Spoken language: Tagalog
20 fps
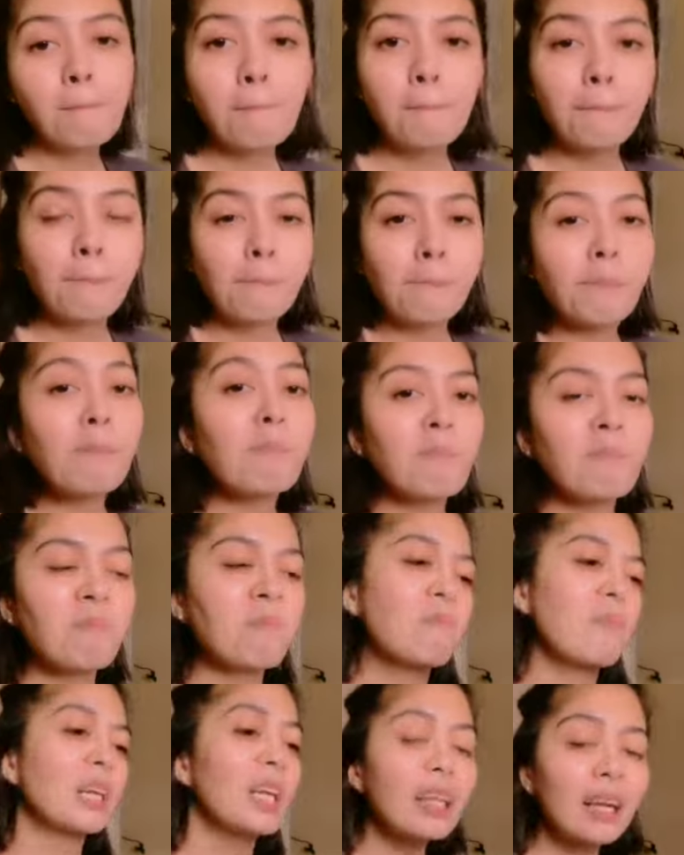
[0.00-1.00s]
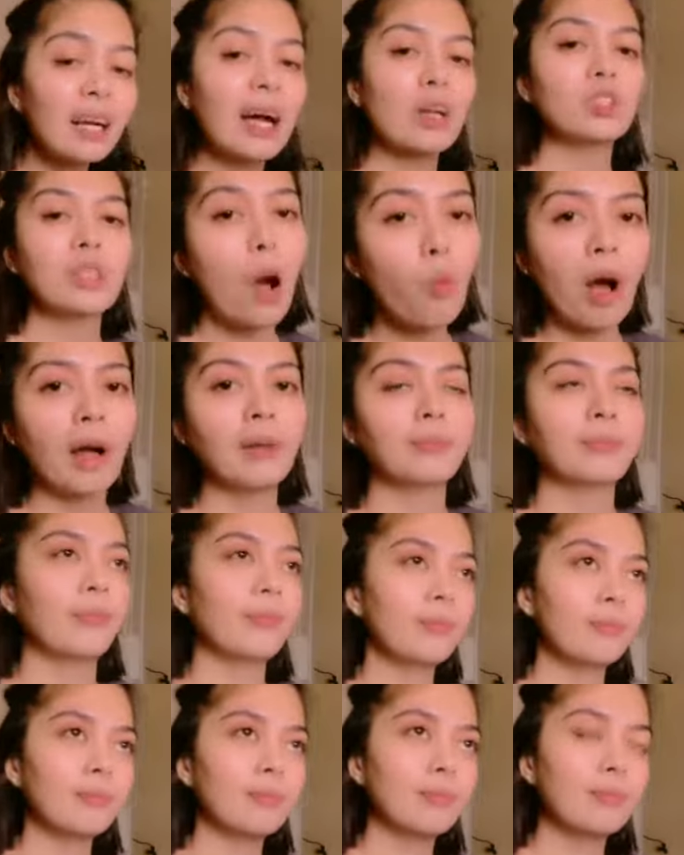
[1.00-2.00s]
Sige. Pag yan nag-asawa,
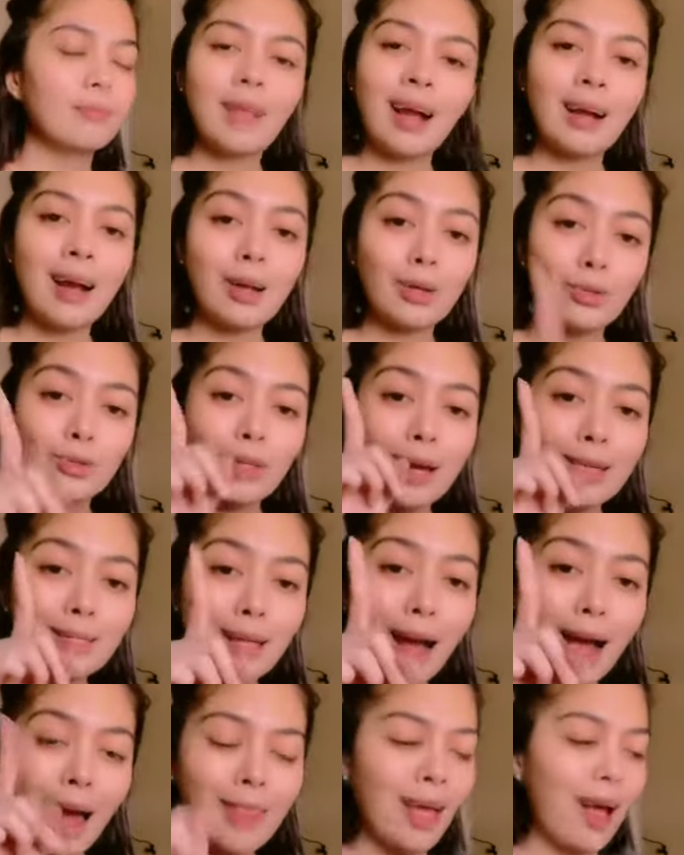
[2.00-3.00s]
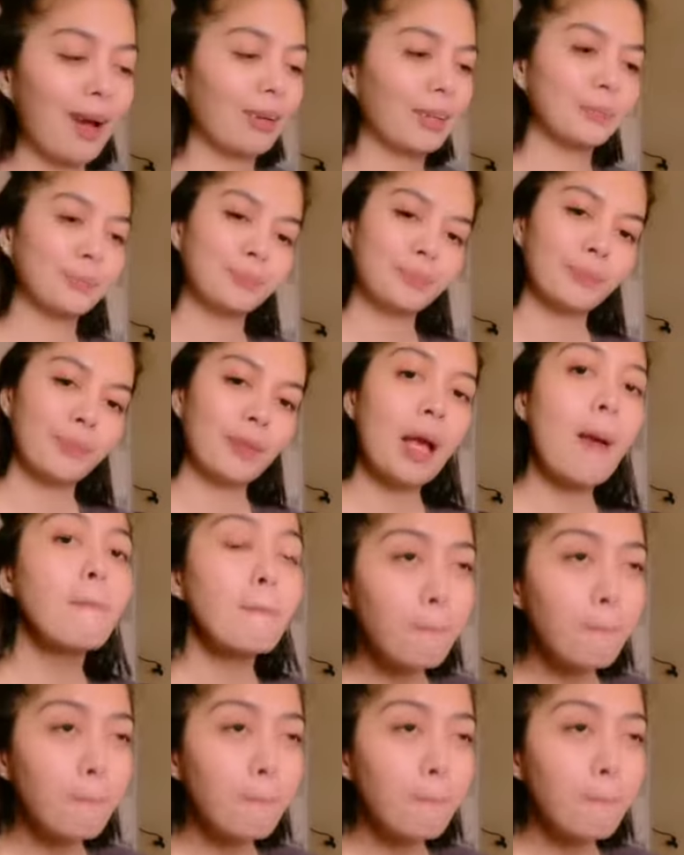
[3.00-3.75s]
nagkaroon ng isang anak, Yan.